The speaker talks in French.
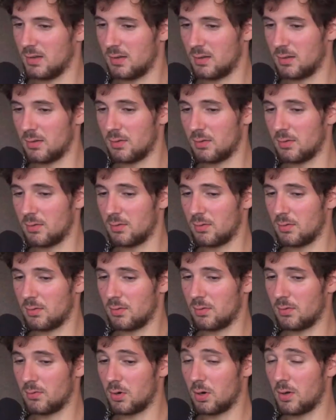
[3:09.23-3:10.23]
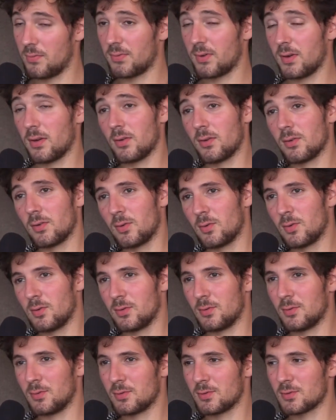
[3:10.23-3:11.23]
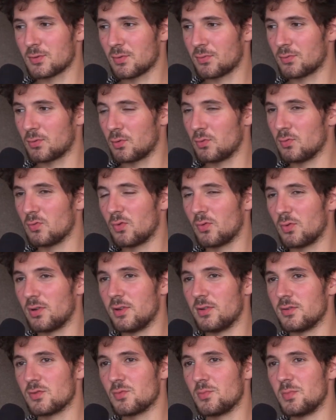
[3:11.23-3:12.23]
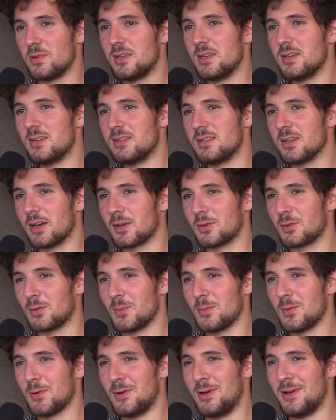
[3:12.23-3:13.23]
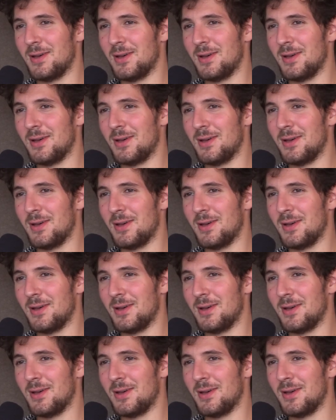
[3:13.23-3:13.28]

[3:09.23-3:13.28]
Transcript: Et euh, voilà, enfin, sauf que nous, on les oubliait directement